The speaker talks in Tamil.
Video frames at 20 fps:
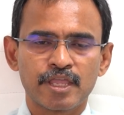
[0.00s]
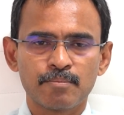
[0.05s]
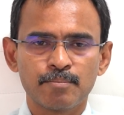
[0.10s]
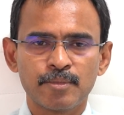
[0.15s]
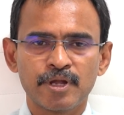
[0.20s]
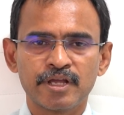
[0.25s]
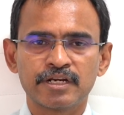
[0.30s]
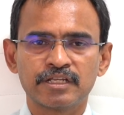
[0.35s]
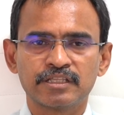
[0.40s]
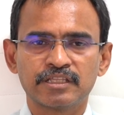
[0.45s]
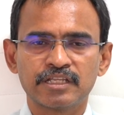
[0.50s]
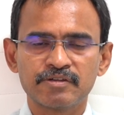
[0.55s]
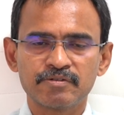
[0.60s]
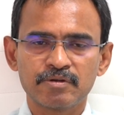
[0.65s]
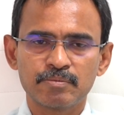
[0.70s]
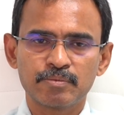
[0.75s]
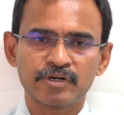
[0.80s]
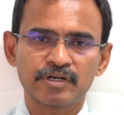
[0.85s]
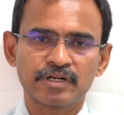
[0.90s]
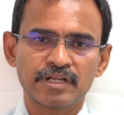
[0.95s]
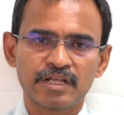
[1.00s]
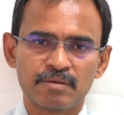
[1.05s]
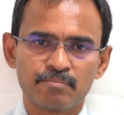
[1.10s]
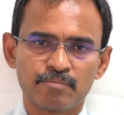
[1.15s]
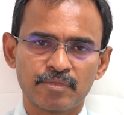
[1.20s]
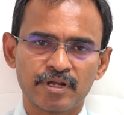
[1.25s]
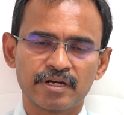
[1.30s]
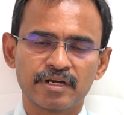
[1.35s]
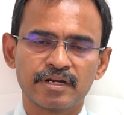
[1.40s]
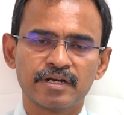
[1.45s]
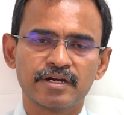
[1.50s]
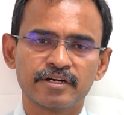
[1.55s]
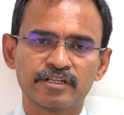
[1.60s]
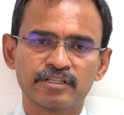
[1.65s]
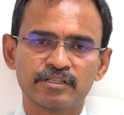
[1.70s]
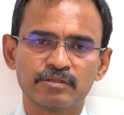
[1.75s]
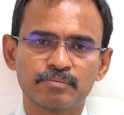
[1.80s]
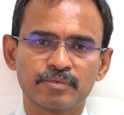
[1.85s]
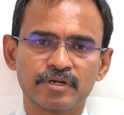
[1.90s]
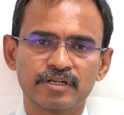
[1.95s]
எம்ஆர்ஐ தேவைப்பட்டால் எம்ஆர்ஐ எடுத்து